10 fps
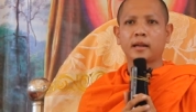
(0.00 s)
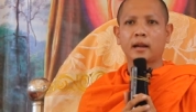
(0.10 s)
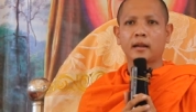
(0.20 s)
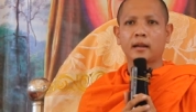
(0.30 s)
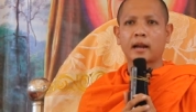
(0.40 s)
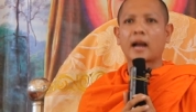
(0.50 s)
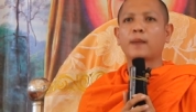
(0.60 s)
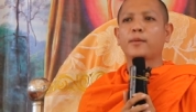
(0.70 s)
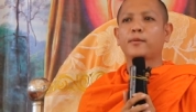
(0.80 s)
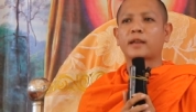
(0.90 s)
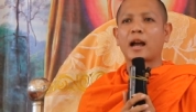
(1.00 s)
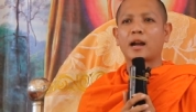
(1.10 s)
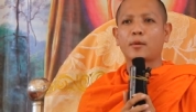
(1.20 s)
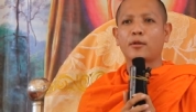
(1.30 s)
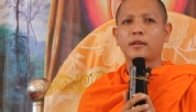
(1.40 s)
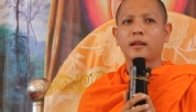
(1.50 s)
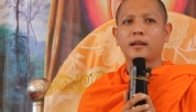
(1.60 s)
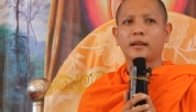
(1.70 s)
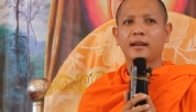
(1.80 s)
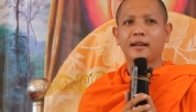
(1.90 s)
tây ấy cào bị sạ cả bầu
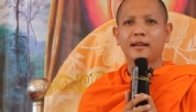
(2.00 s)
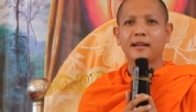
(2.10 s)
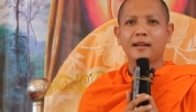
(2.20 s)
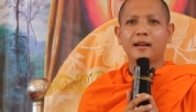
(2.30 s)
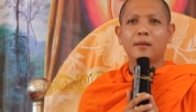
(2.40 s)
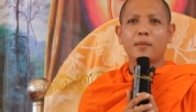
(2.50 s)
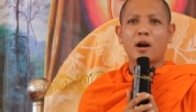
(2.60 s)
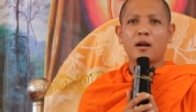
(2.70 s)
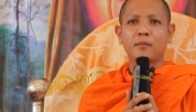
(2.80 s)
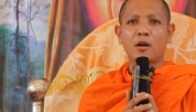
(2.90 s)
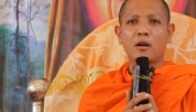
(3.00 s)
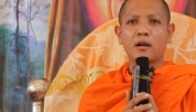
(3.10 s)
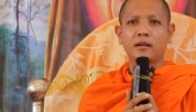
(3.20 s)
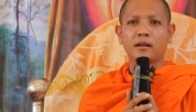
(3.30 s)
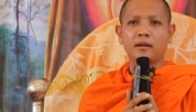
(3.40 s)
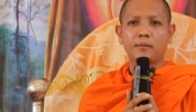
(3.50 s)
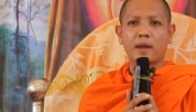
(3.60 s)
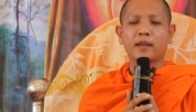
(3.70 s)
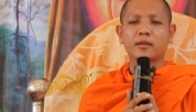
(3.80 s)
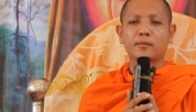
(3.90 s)
chia té, bong hàng lứa ban